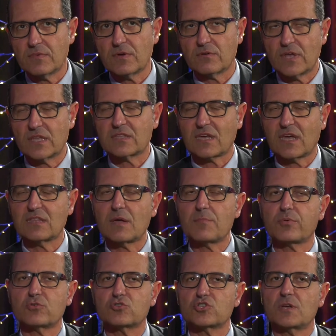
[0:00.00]
on est en train
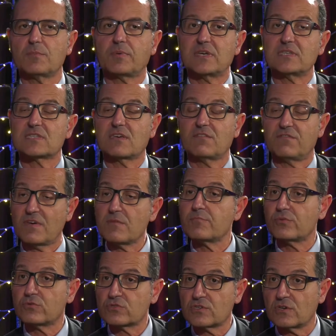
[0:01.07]
d'approcher presque
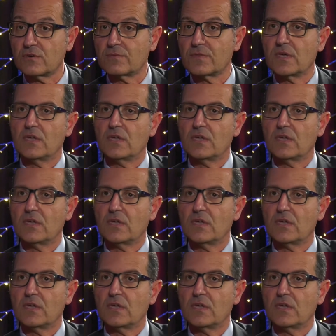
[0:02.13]
20%